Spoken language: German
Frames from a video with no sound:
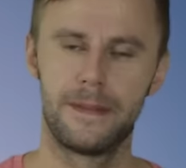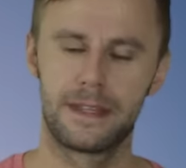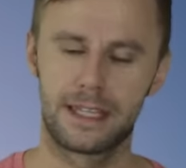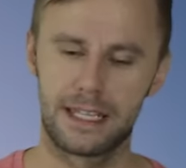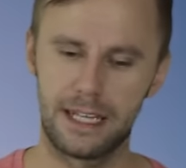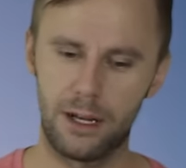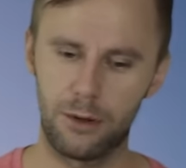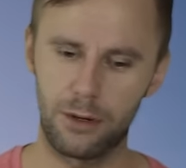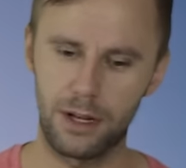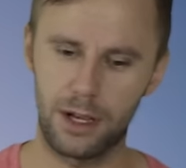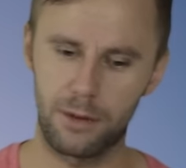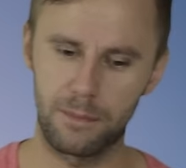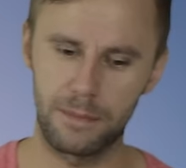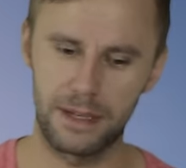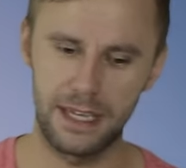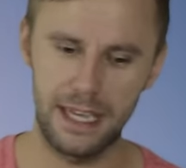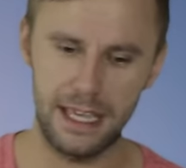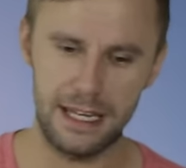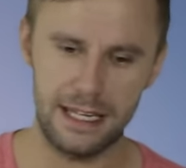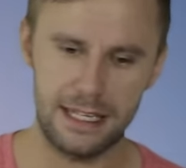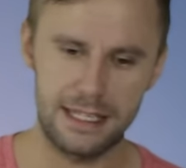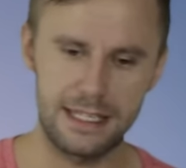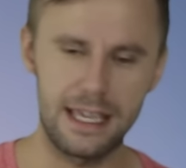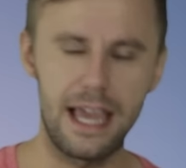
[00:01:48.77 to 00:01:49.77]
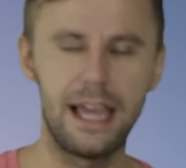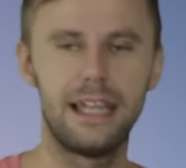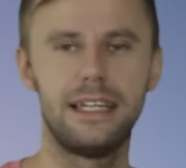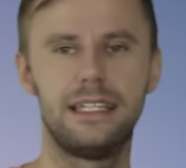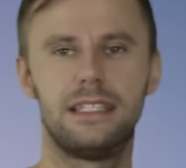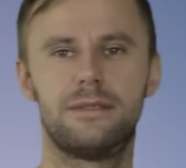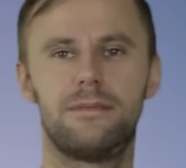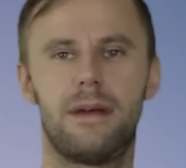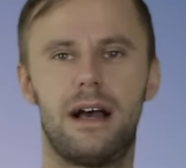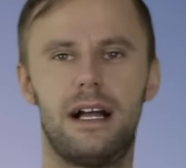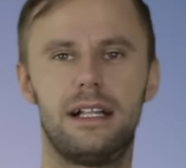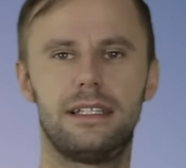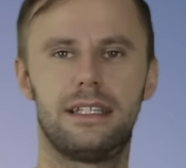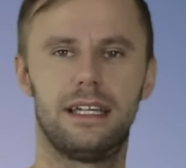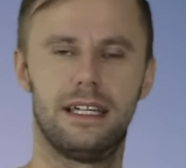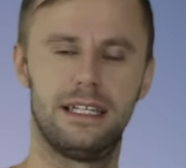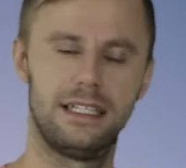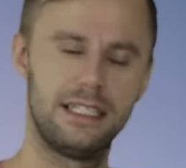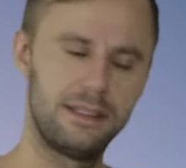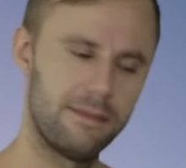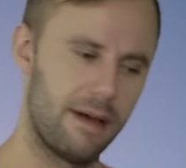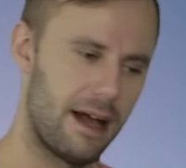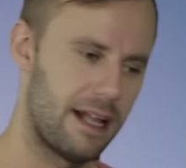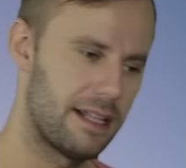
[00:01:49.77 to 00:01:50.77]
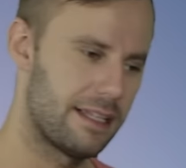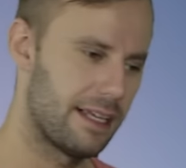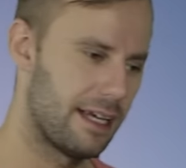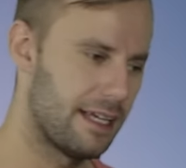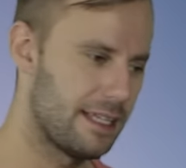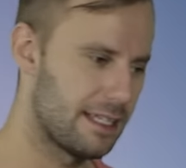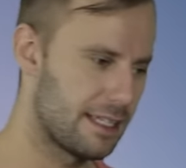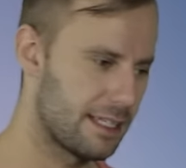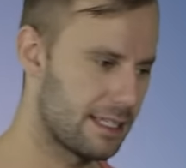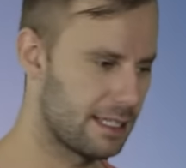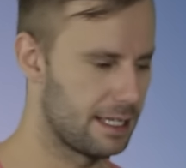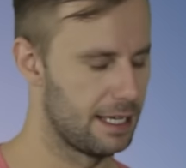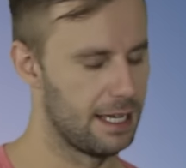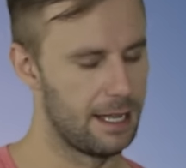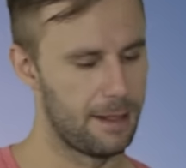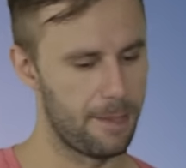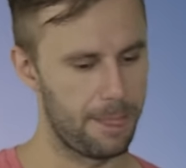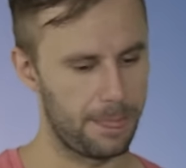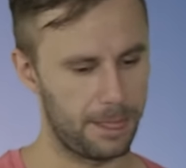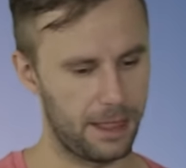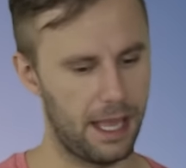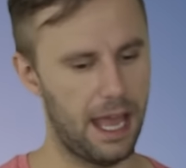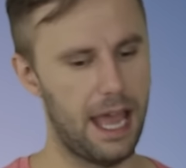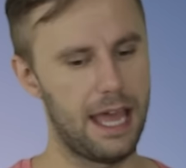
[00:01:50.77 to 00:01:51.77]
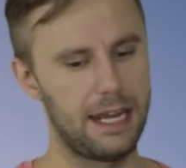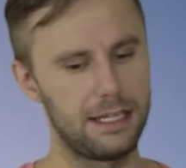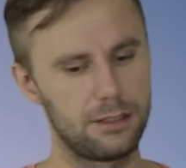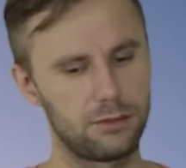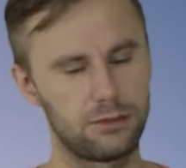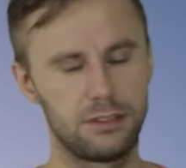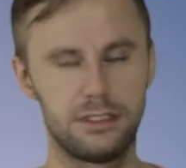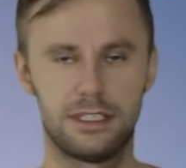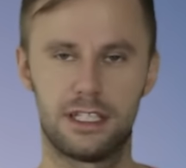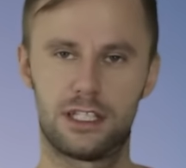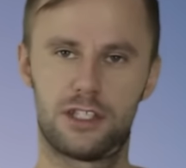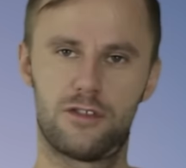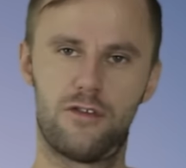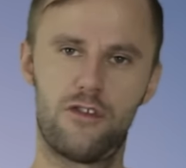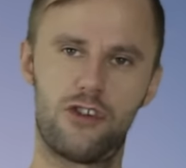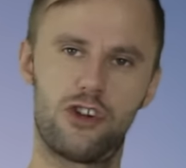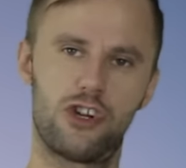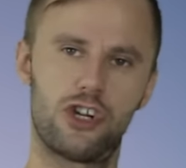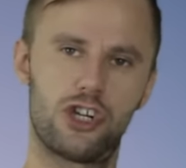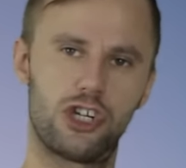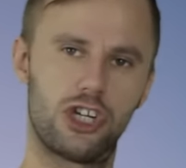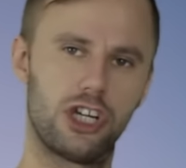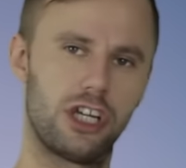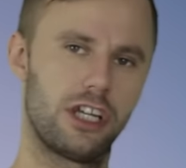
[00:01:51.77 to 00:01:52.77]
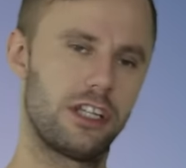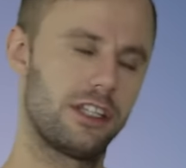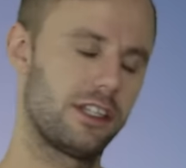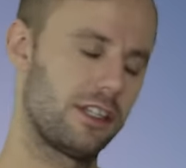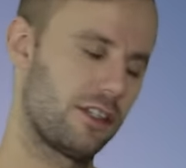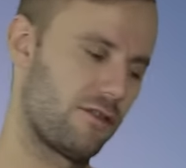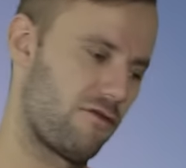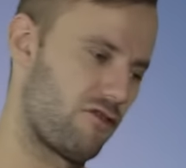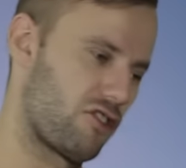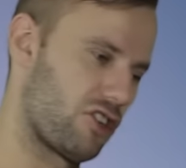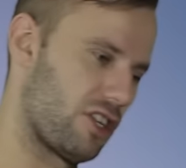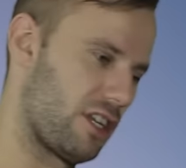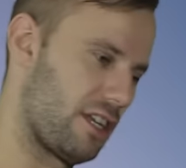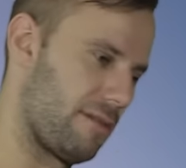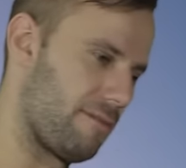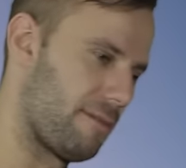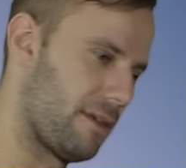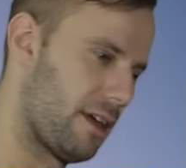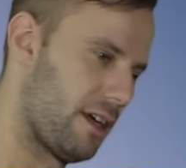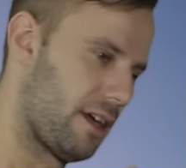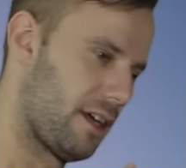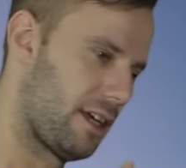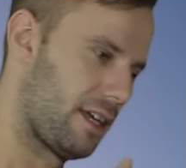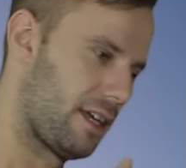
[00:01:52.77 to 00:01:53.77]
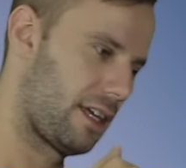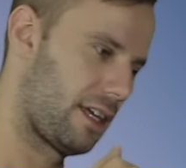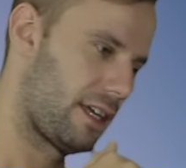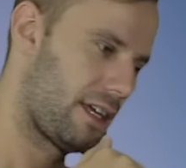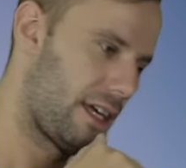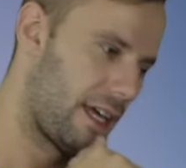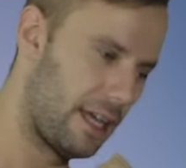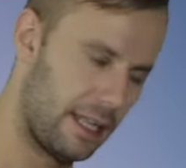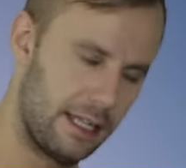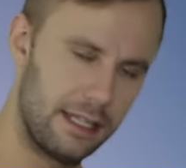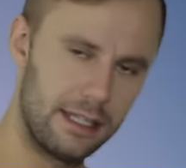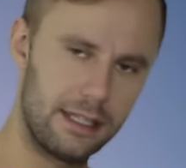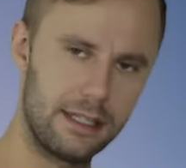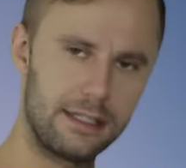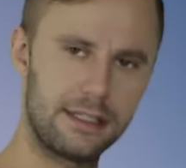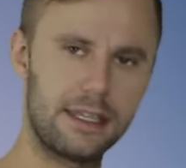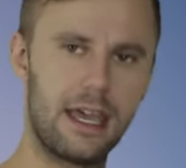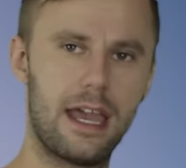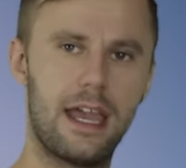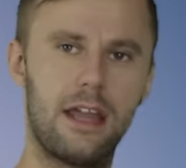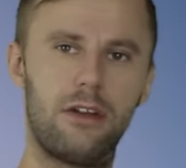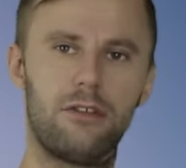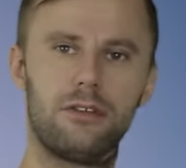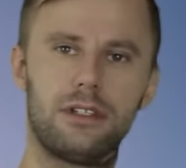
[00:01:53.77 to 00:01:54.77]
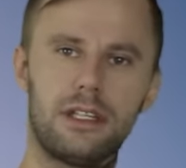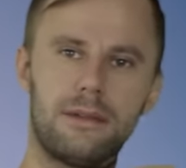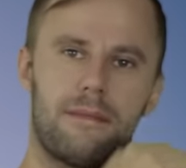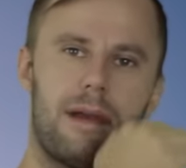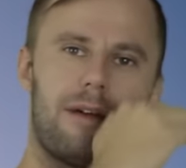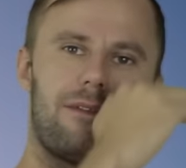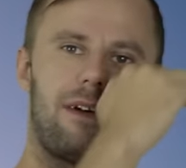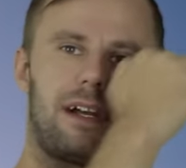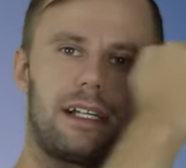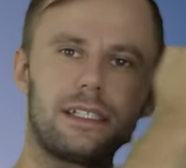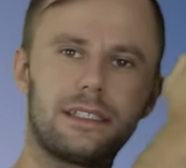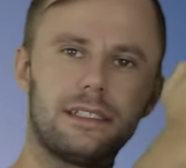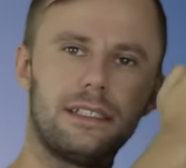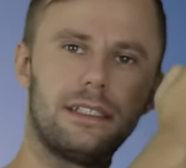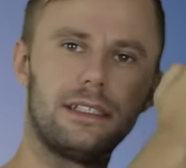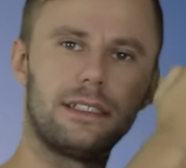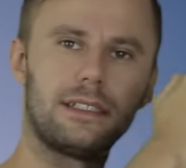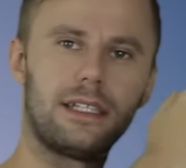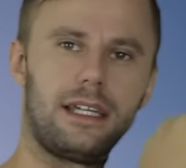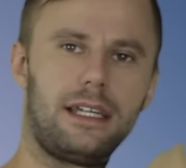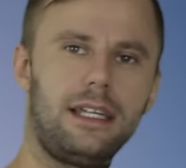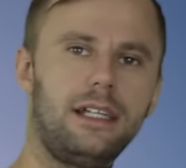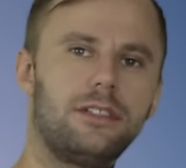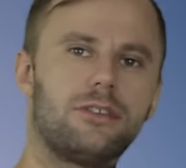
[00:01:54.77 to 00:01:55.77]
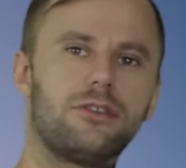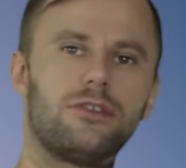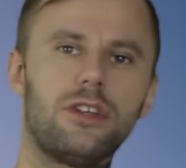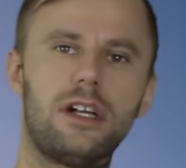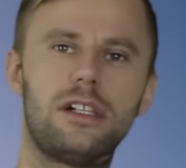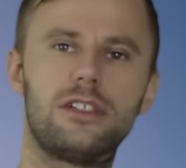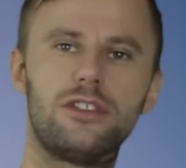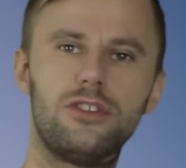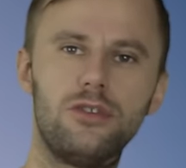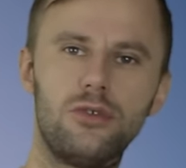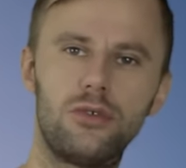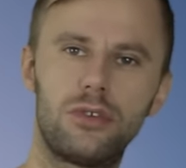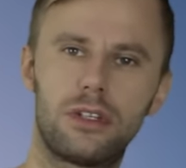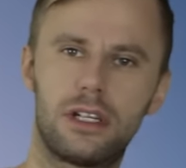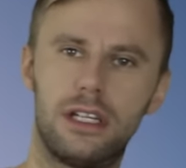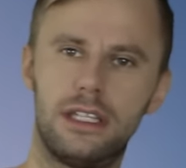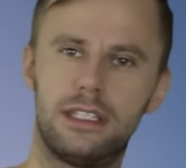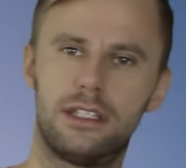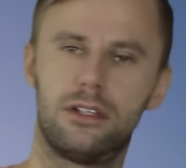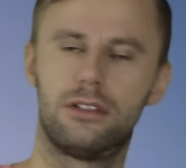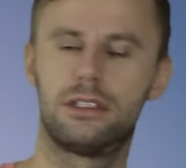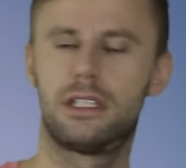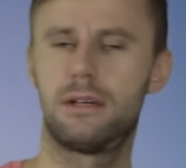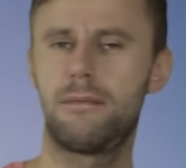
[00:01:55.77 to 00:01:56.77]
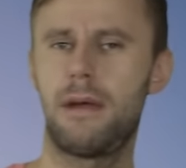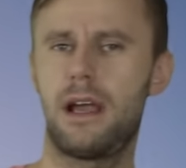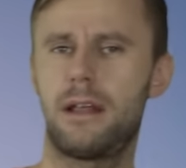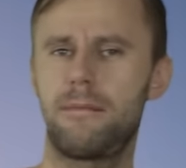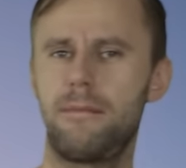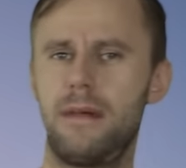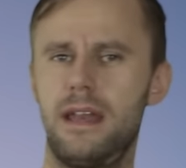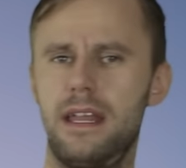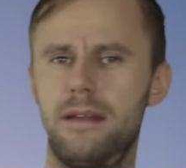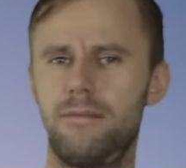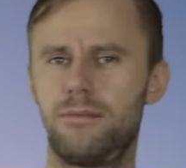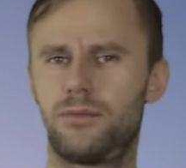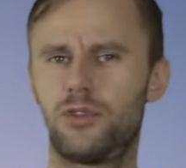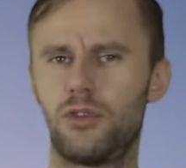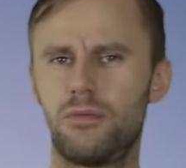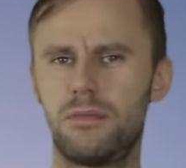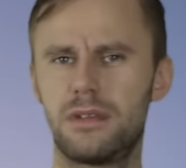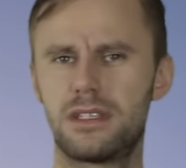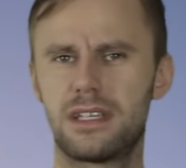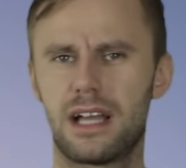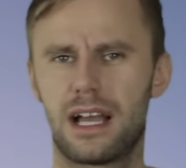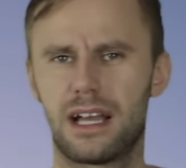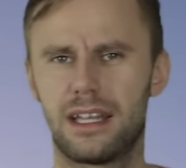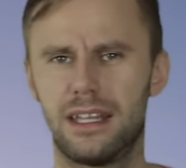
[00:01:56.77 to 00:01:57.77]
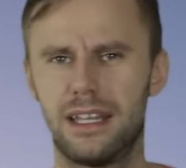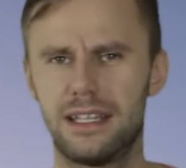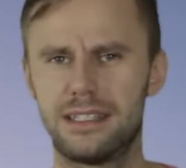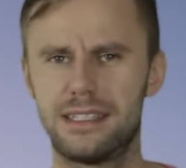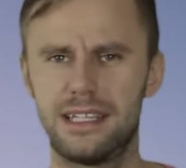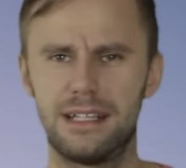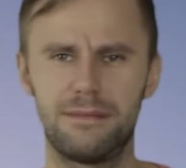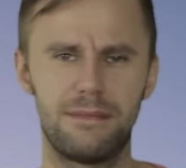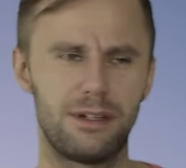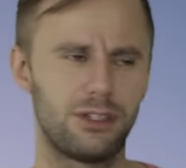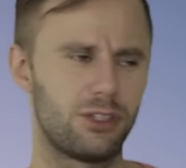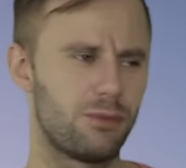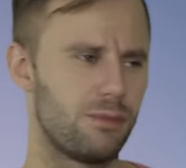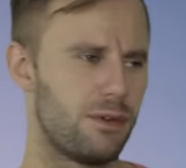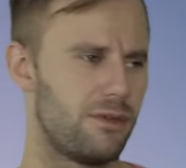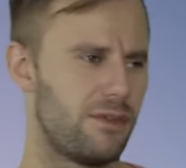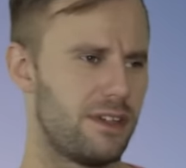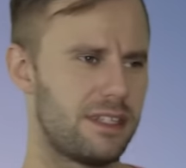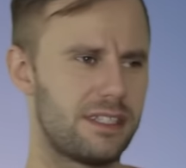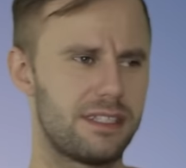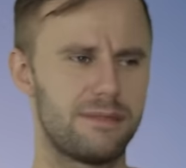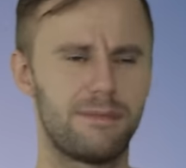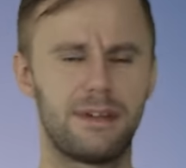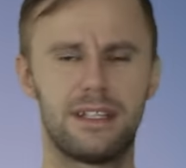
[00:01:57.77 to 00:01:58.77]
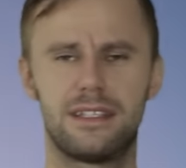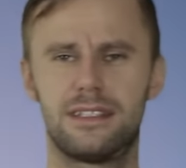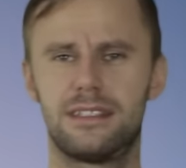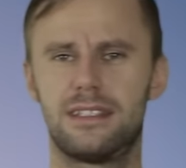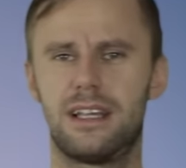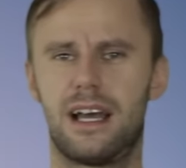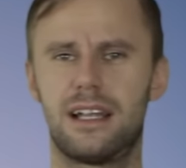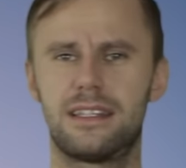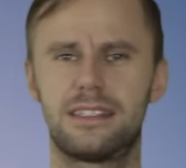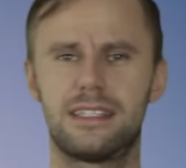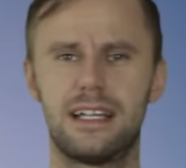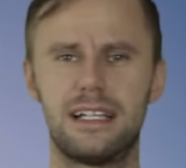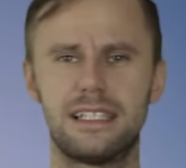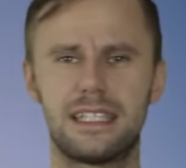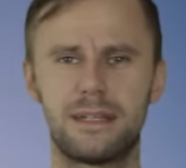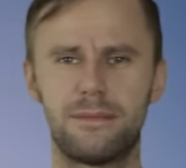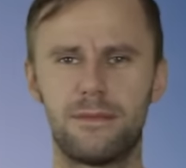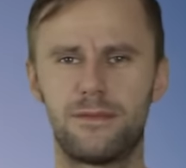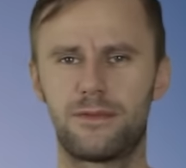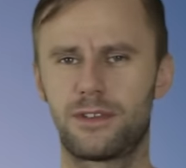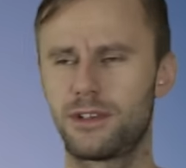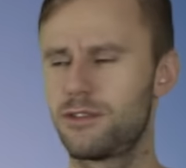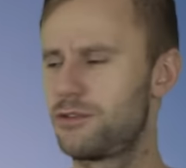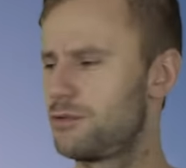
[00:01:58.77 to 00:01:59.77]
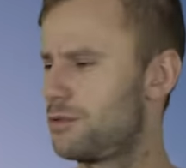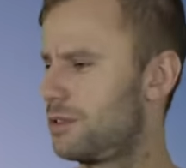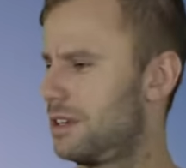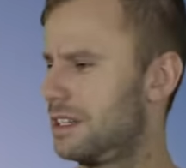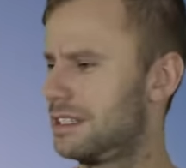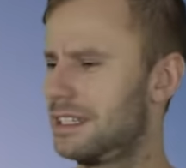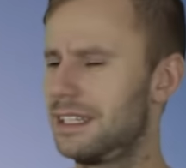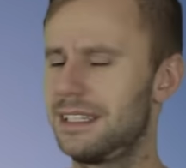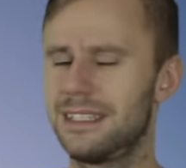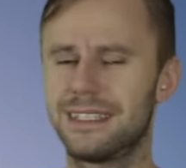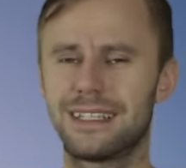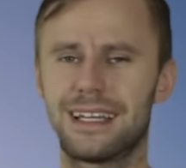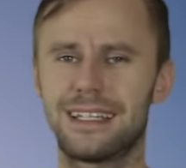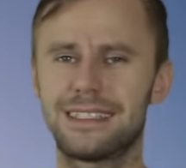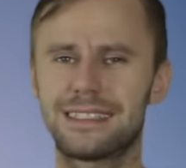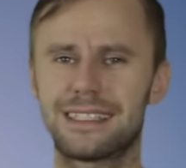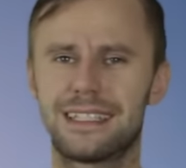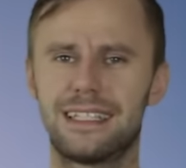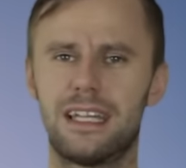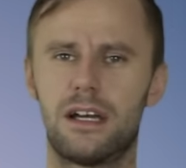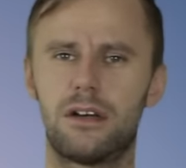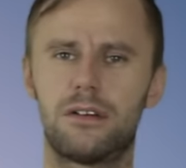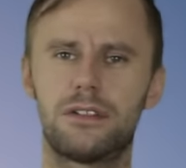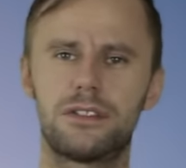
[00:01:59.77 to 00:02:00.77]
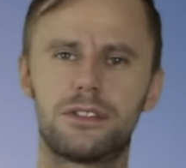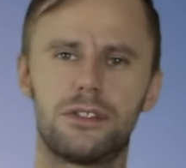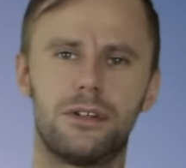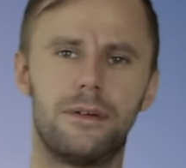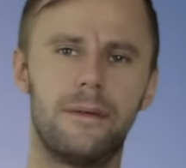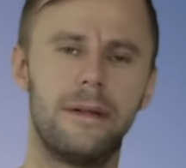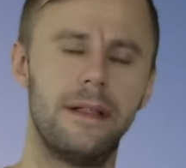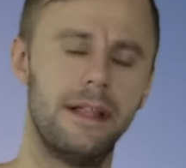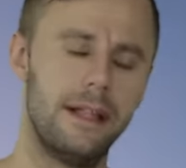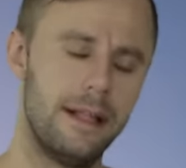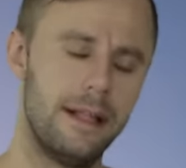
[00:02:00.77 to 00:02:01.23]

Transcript: Genau darum geht es ja in diesem Alter. In diesem Alter ist es gerade so dieser Zwischenschritt zwischen dem Kindsein und dem Erwachsenensein, also so als Jugendlicher. Und da macht man eben dumme Sachen, da erzählt man dumme Witze, man hat seltsame Frisuren, das hatte ich ganz genauso.